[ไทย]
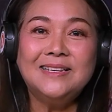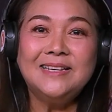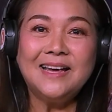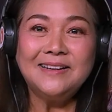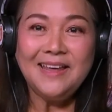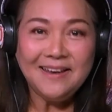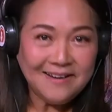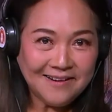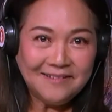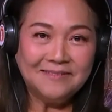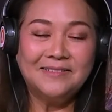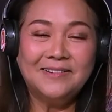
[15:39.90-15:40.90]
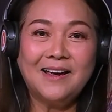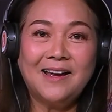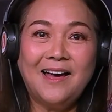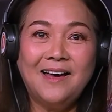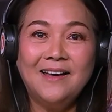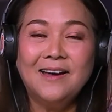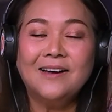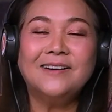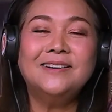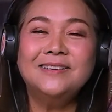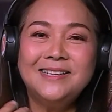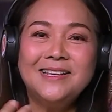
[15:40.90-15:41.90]
เสียงที่หนึ่งนะคะก็
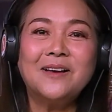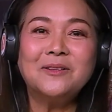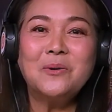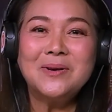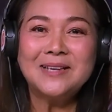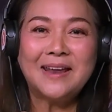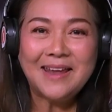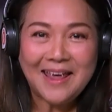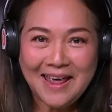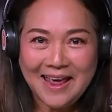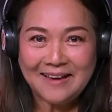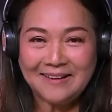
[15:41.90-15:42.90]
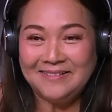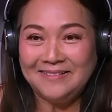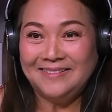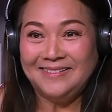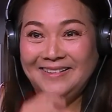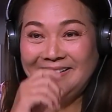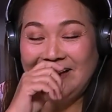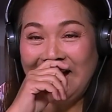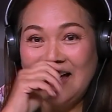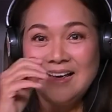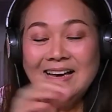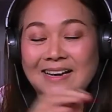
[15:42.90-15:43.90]
คือเสียงตัวฉันเองนะ
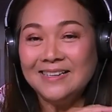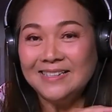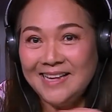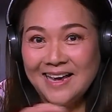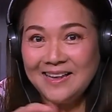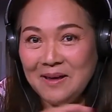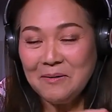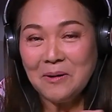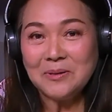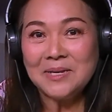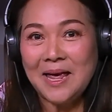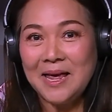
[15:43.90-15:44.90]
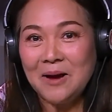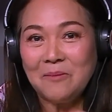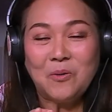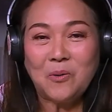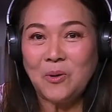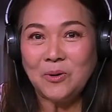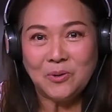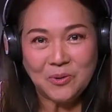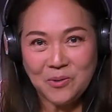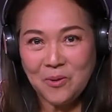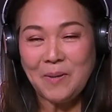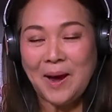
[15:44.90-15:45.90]
คะคือเสียงที่เราใช้กับบุคคล
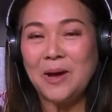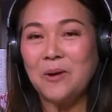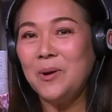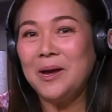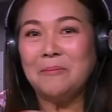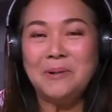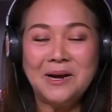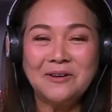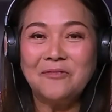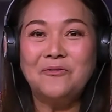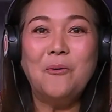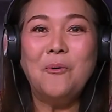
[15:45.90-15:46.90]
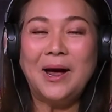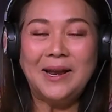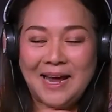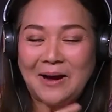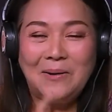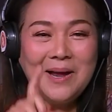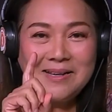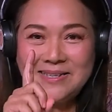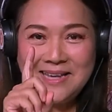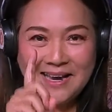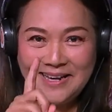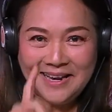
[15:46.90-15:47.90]
ทั่วๆไปคุยกับเพื่อนกับฝูงอันนี้เขาเรียก
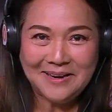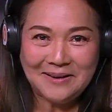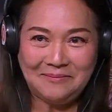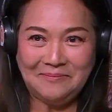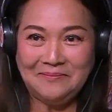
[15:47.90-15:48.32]
เสียงที่หนึ่ง